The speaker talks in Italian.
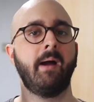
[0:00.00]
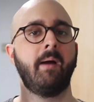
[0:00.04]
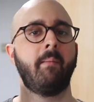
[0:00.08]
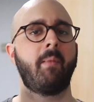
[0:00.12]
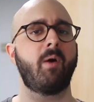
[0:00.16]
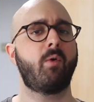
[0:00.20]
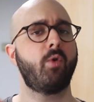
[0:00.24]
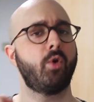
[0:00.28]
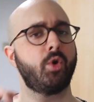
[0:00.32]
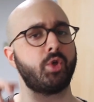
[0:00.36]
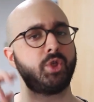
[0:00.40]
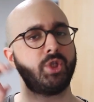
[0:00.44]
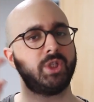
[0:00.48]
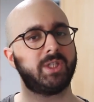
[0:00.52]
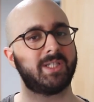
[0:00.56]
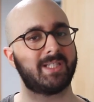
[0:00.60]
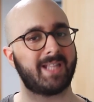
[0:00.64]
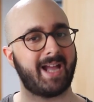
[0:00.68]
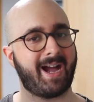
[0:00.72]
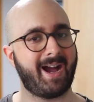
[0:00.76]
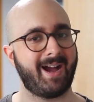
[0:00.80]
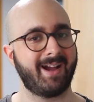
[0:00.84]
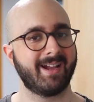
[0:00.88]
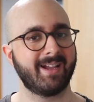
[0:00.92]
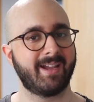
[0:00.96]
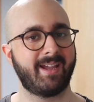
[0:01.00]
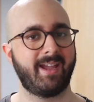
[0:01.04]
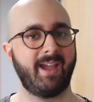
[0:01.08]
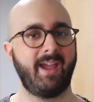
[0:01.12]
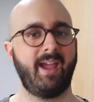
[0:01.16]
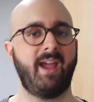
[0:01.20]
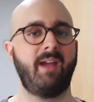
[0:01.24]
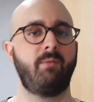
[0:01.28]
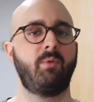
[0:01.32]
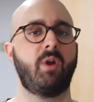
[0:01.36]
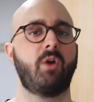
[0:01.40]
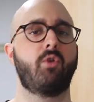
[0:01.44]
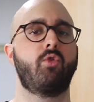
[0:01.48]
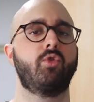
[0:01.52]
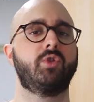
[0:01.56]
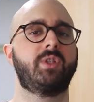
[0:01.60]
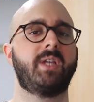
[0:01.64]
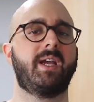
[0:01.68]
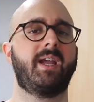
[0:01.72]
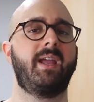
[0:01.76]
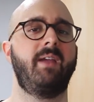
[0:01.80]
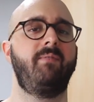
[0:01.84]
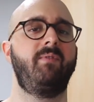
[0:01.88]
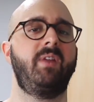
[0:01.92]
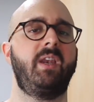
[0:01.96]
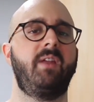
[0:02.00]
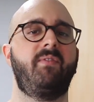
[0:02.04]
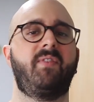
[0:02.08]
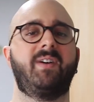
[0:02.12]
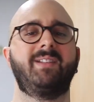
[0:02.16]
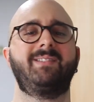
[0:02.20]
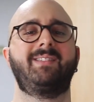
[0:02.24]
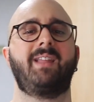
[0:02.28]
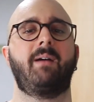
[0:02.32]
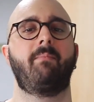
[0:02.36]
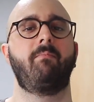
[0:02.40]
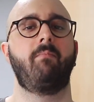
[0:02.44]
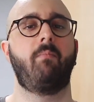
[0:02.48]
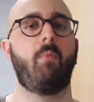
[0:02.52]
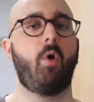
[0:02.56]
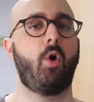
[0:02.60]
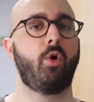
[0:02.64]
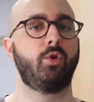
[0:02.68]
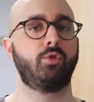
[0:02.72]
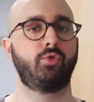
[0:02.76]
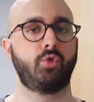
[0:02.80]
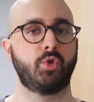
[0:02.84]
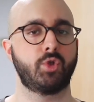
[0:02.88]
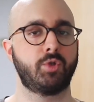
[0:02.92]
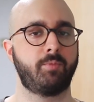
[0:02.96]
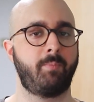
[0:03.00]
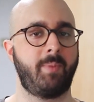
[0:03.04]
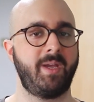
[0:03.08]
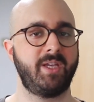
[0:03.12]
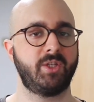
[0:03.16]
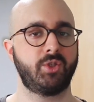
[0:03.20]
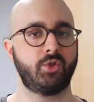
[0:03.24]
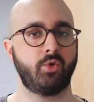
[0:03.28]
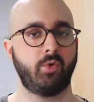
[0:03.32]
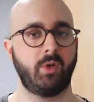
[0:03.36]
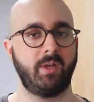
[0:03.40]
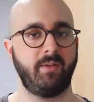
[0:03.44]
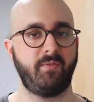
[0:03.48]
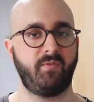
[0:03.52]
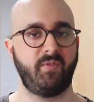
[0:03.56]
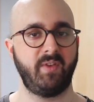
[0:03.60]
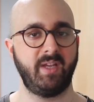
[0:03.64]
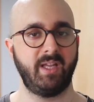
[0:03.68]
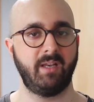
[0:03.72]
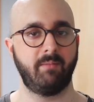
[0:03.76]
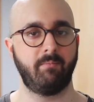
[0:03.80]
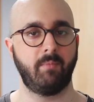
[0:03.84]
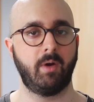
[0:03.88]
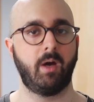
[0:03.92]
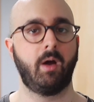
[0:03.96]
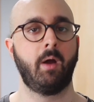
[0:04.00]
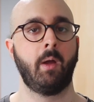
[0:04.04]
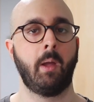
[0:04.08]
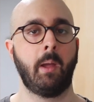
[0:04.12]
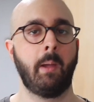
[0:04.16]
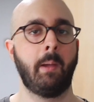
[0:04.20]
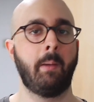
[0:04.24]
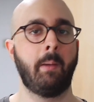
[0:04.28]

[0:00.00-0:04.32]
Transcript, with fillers: ma quello ci sta anche, è una cosa che viene fatta molto spesso nei film